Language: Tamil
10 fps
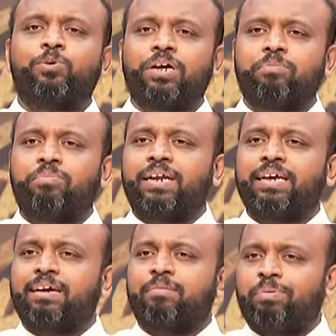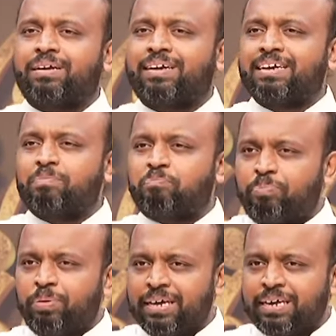உடன்படிக்கை பெட்டி
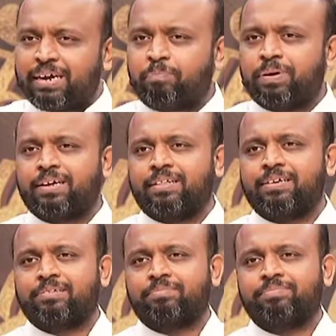பிடிக்கப்பட்டது